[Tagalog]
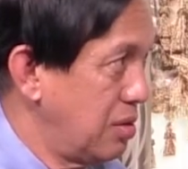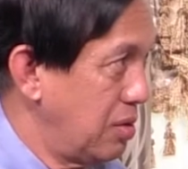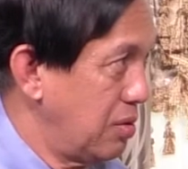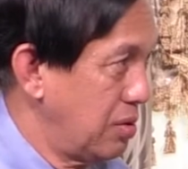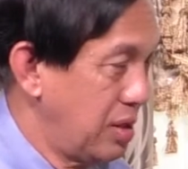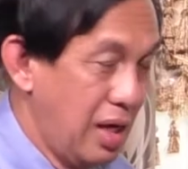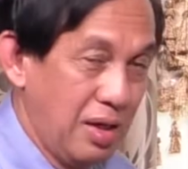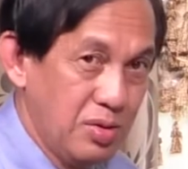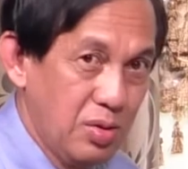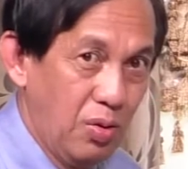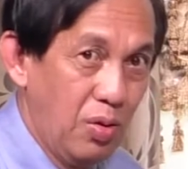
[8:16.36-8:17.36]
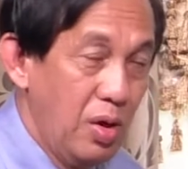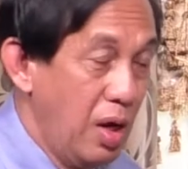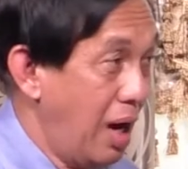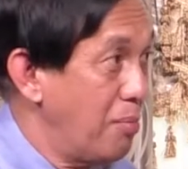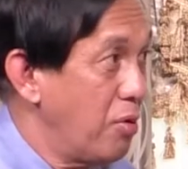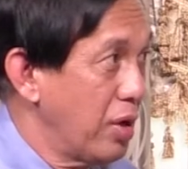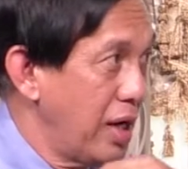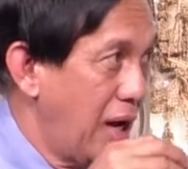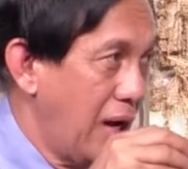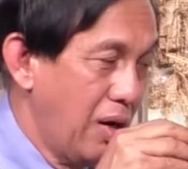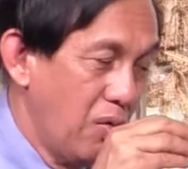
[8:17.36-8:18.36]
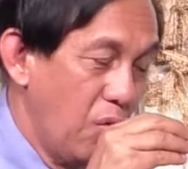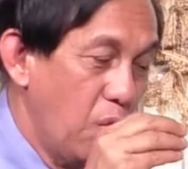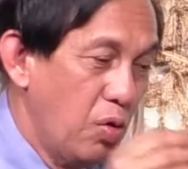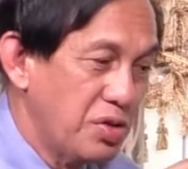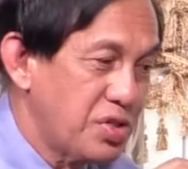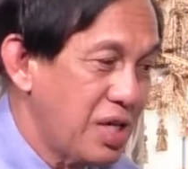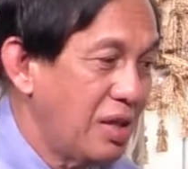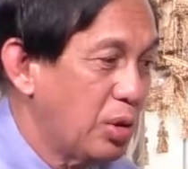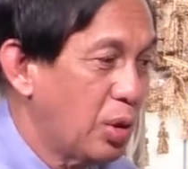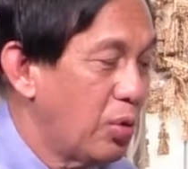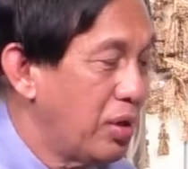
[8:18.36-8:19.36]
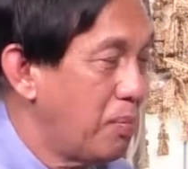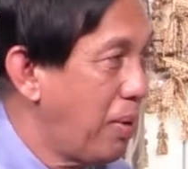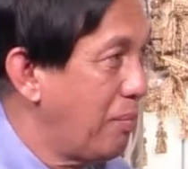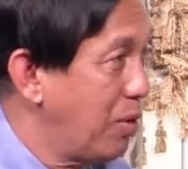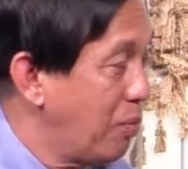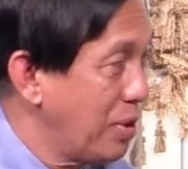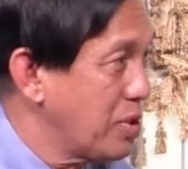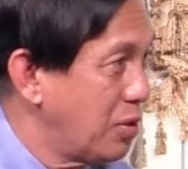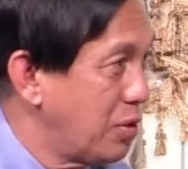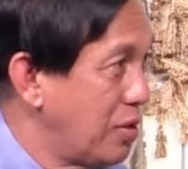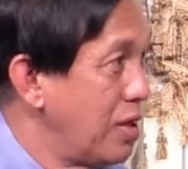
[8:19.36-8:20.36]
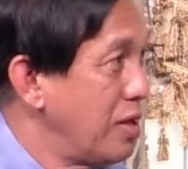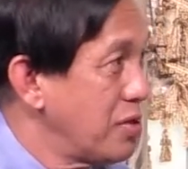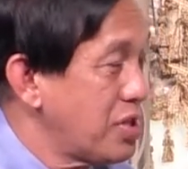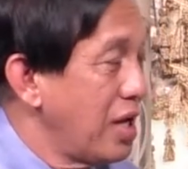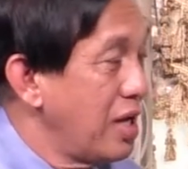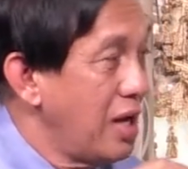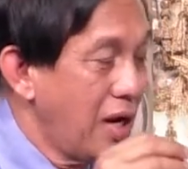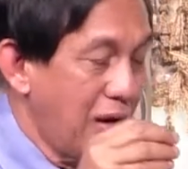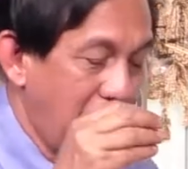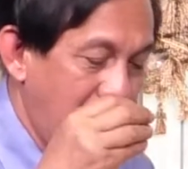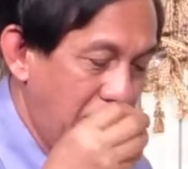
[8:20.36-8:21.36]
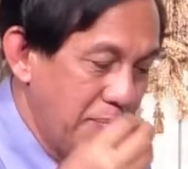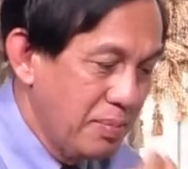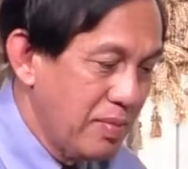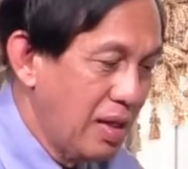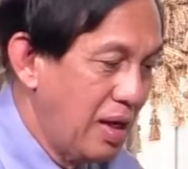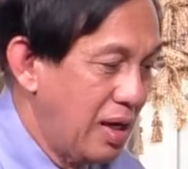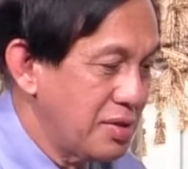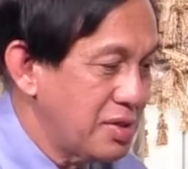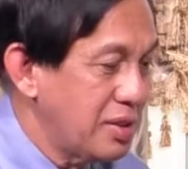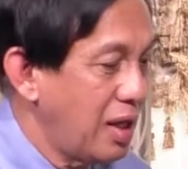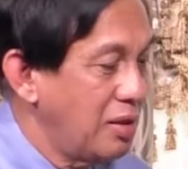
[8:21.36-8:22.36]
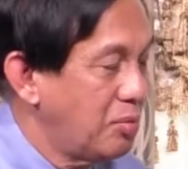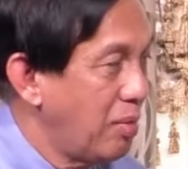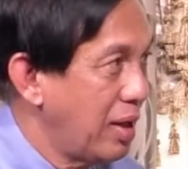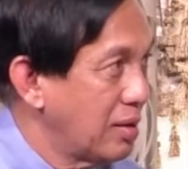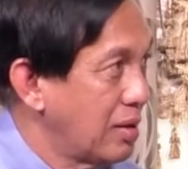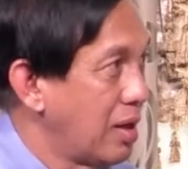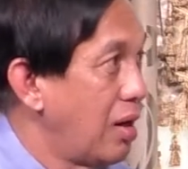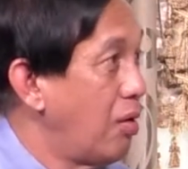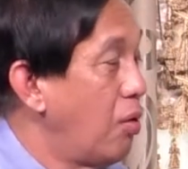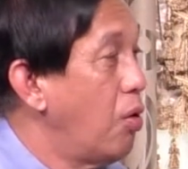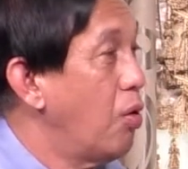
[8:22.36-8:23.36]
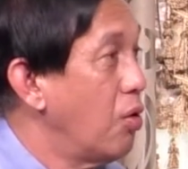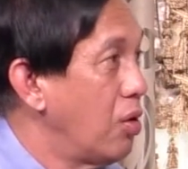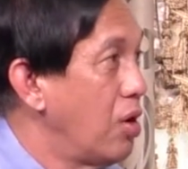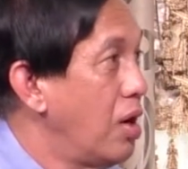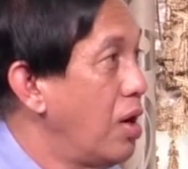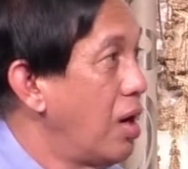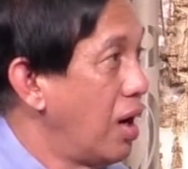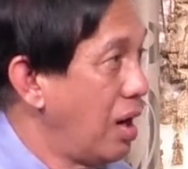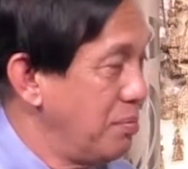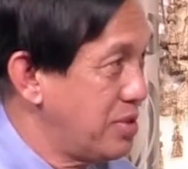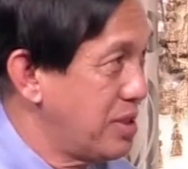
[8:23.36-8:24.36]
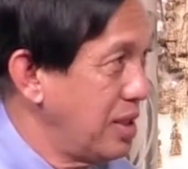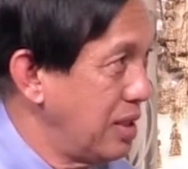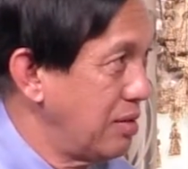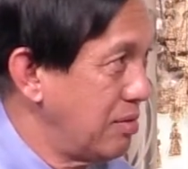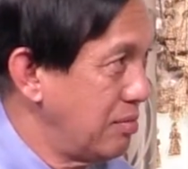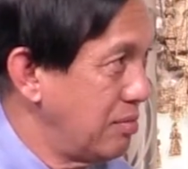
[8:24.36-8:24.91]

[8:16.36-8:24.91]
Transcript: Oh, na so amo gina ang um, sentro ni Pablo Pastor sa iyang uh, nga statement nga all have seen